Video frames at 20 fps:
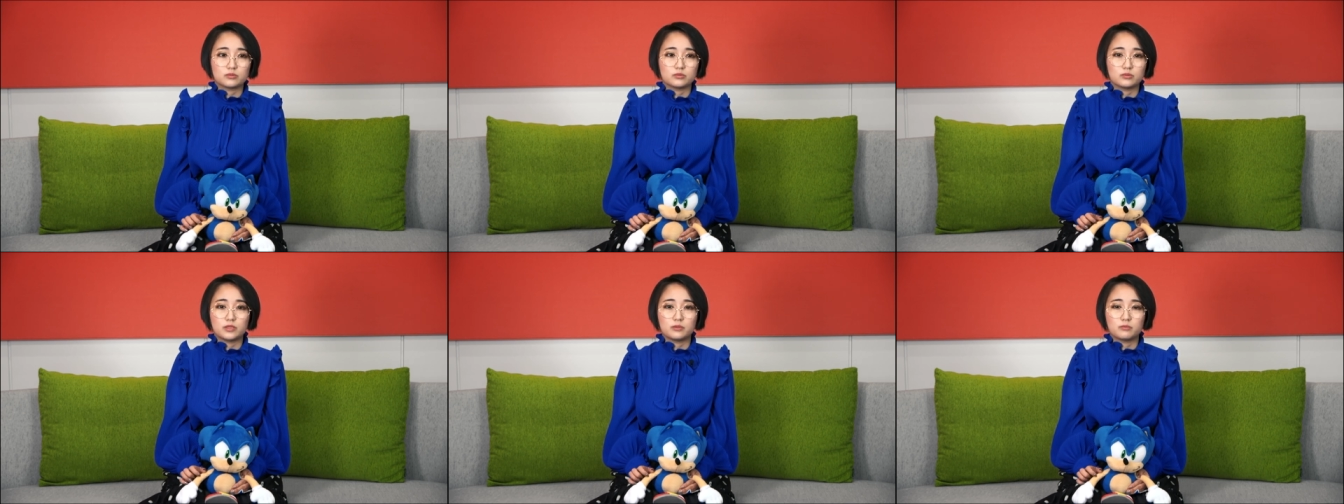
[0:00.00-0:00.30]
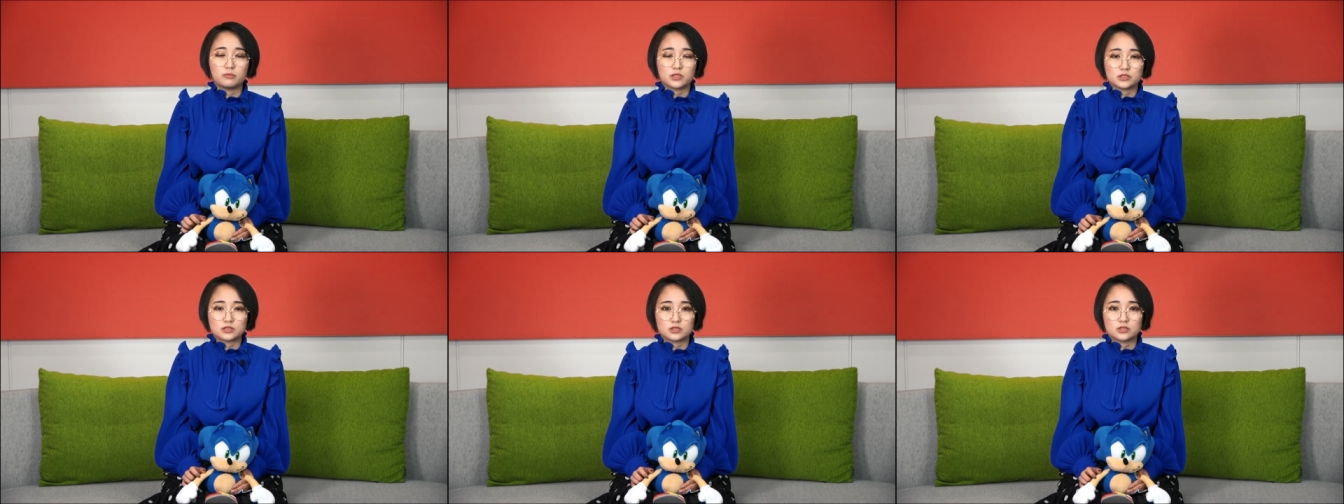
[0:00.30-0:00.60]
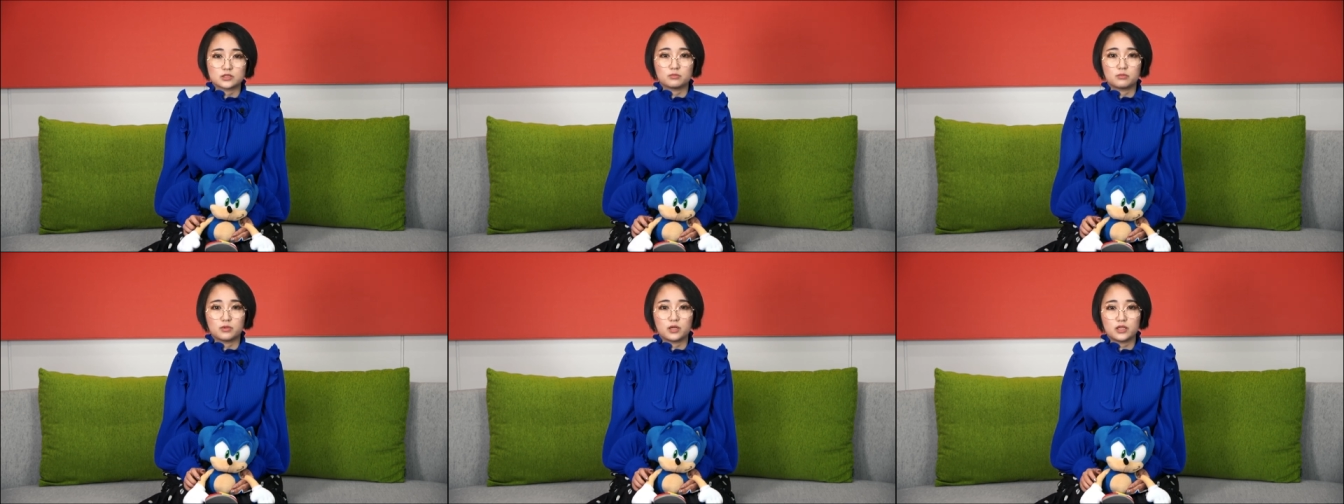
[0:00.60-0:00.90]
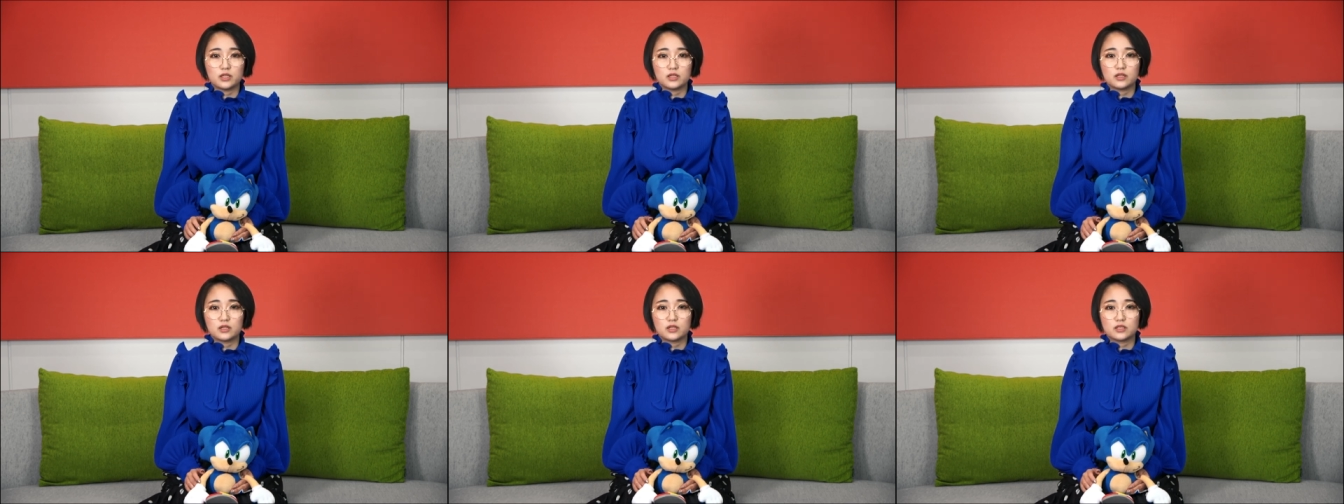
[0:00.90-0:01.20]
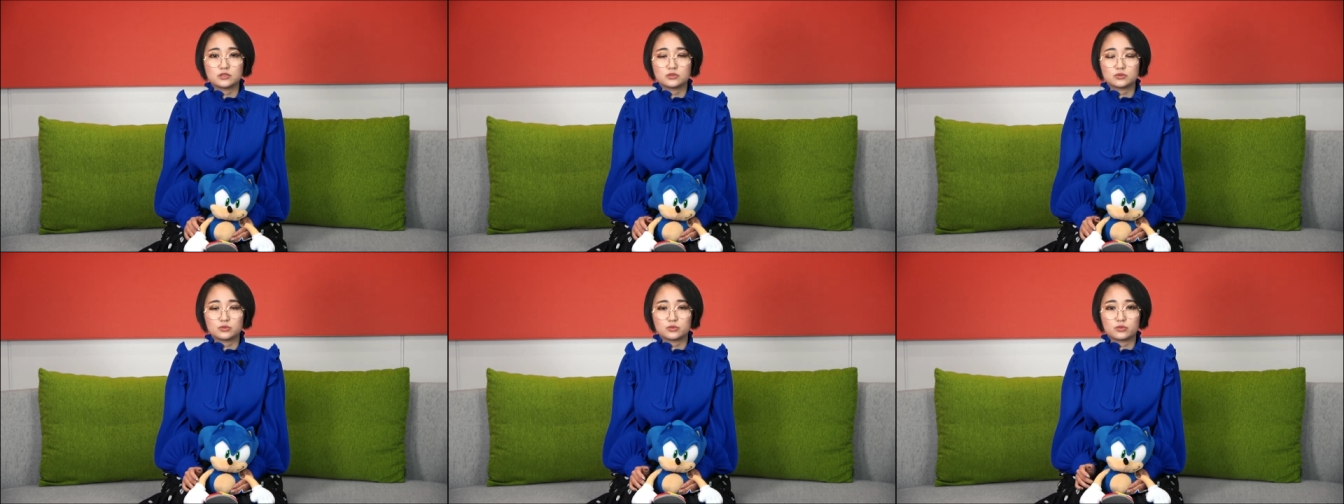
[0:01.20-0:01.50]
躍りましたし毎
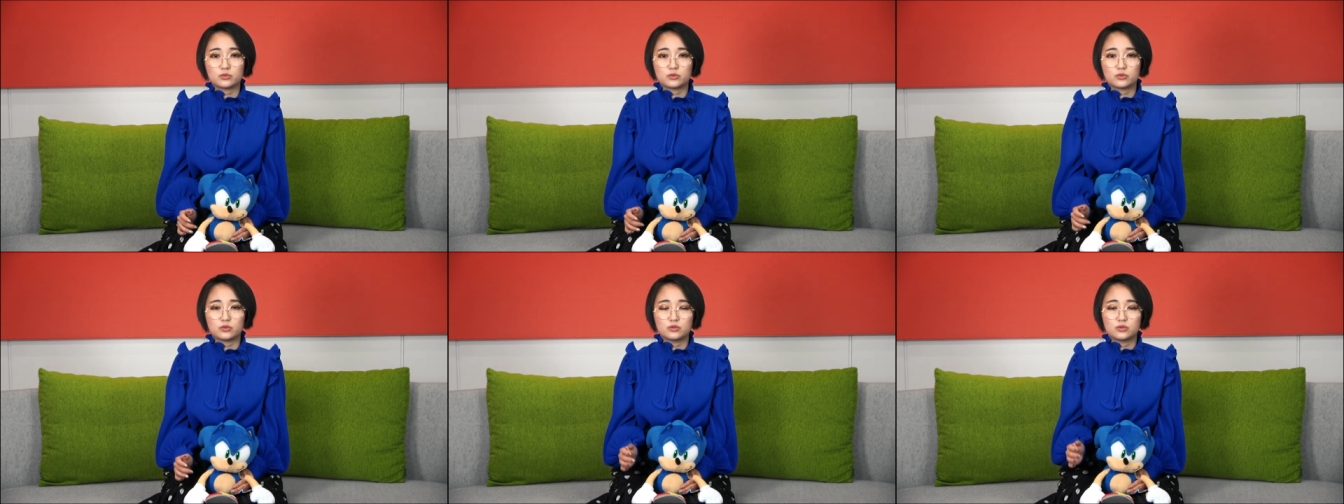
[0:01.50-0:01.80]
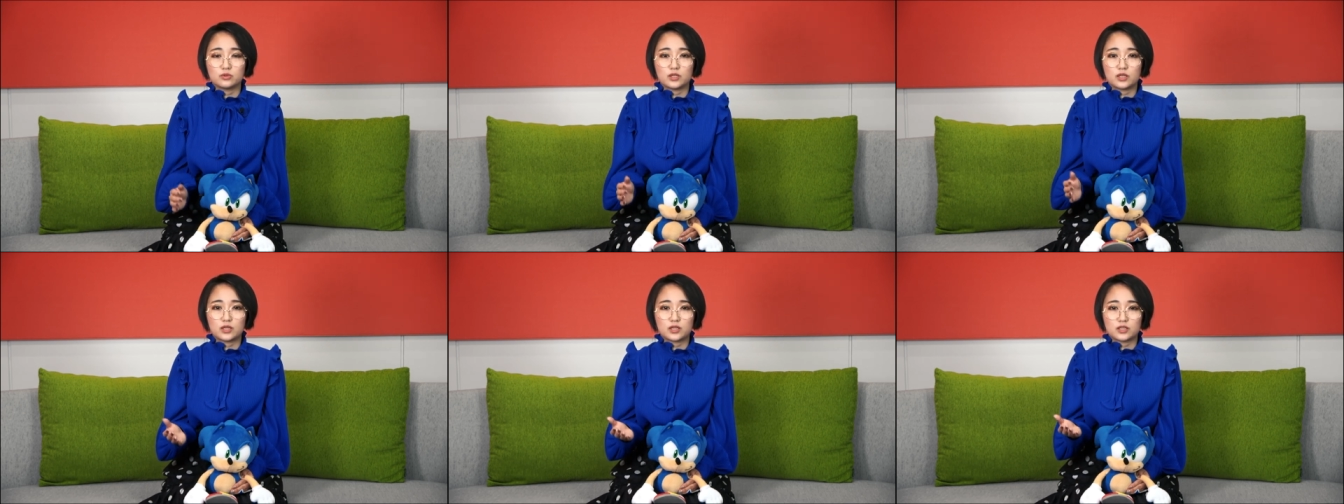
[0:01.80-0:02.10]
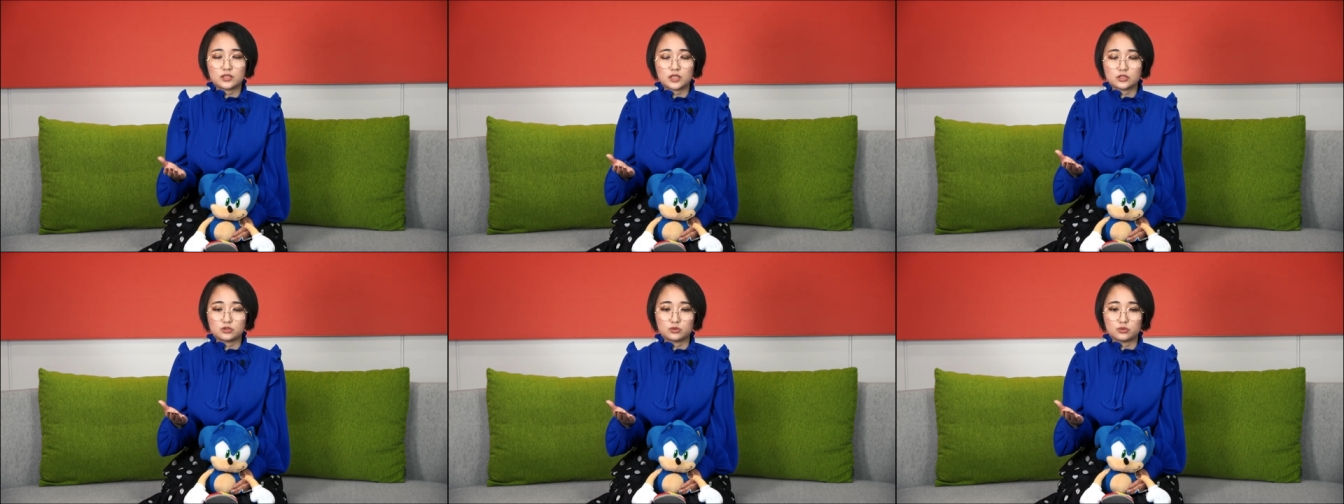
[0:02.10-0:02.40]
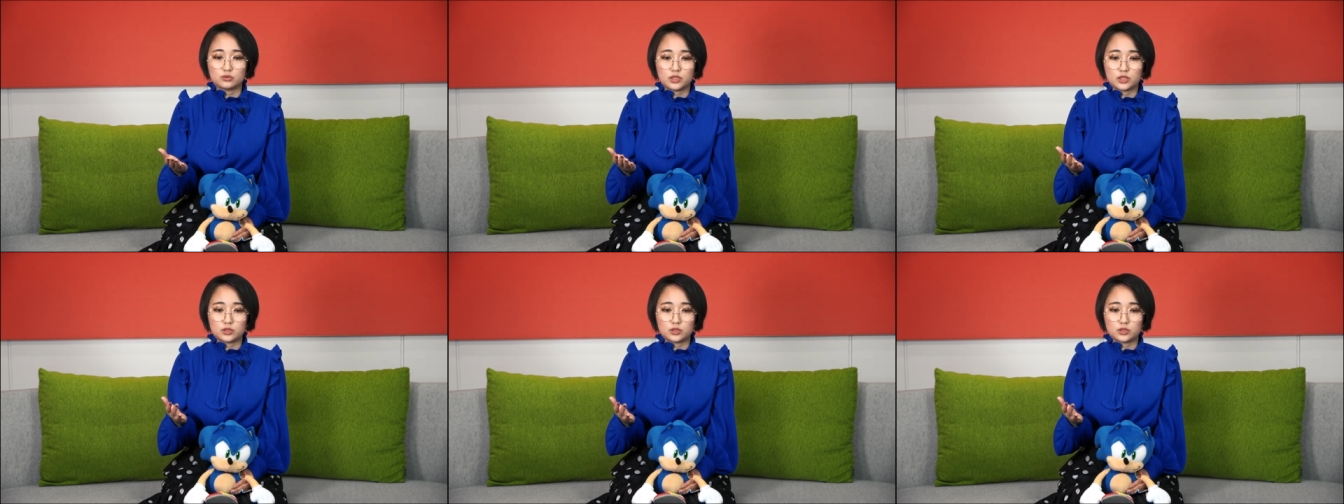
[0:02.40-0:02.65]
回その何でしょうあの